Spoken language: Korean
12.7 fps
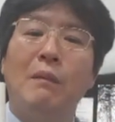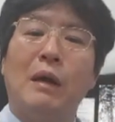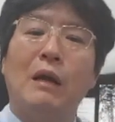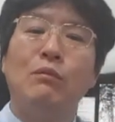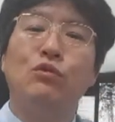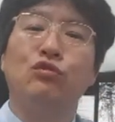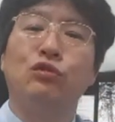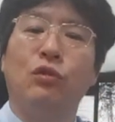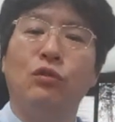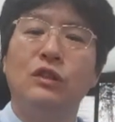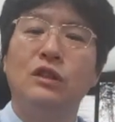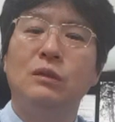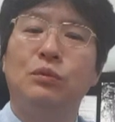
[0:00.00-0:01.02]
발목 주위가
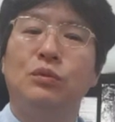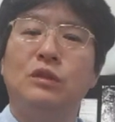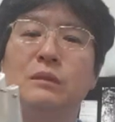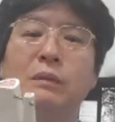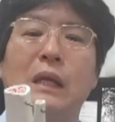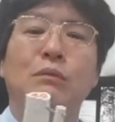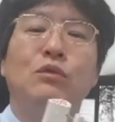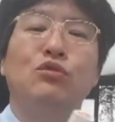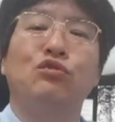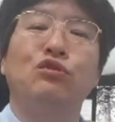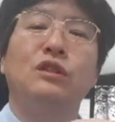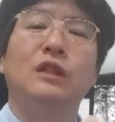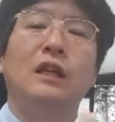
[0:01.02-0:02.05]
어딘지 모르는데 발목
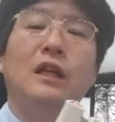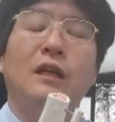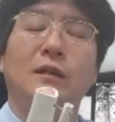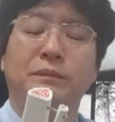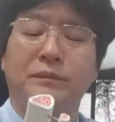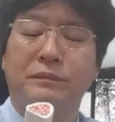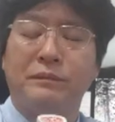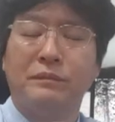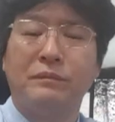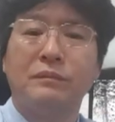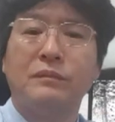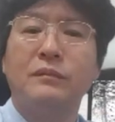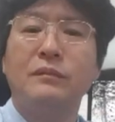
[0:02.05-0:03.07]
주위에
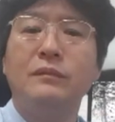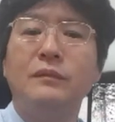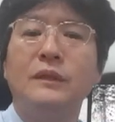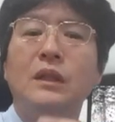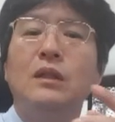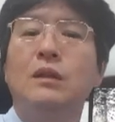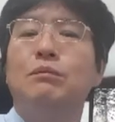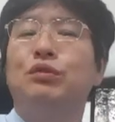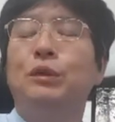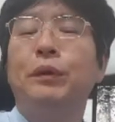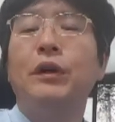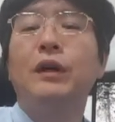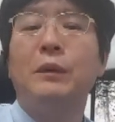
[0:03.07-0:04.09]

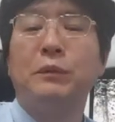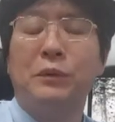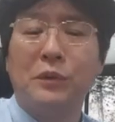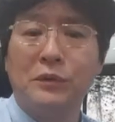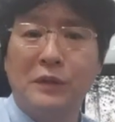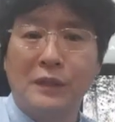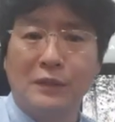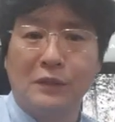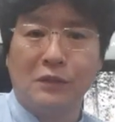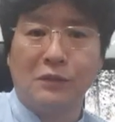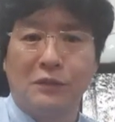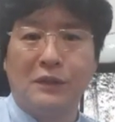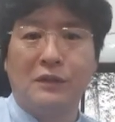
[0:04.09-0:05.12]
불편감을 호소하는 게
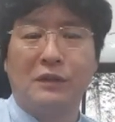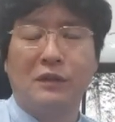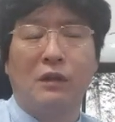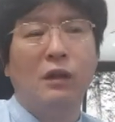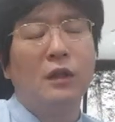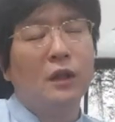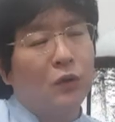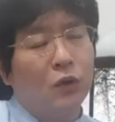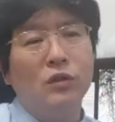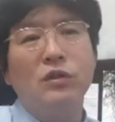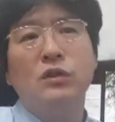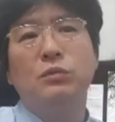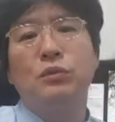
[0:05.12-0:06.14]
알고 있으면,
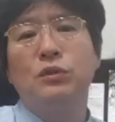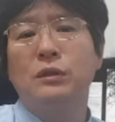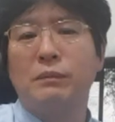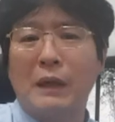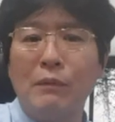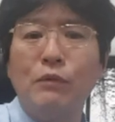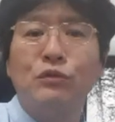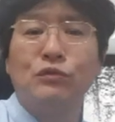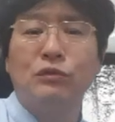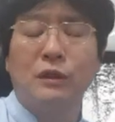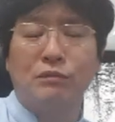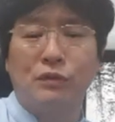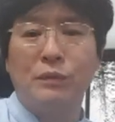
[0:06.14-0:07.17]
어딘지 모르지만 발목
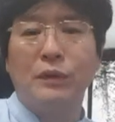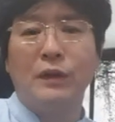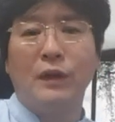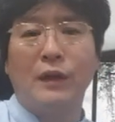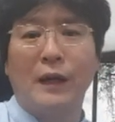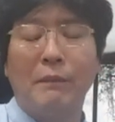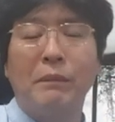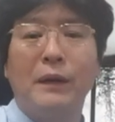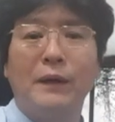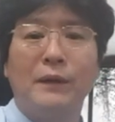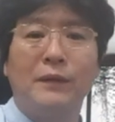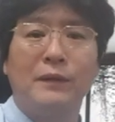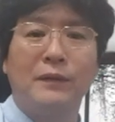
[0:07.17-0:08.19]
주위가 불편하고
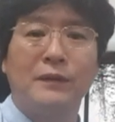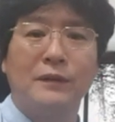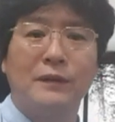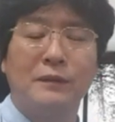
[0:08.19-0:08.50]
아파요.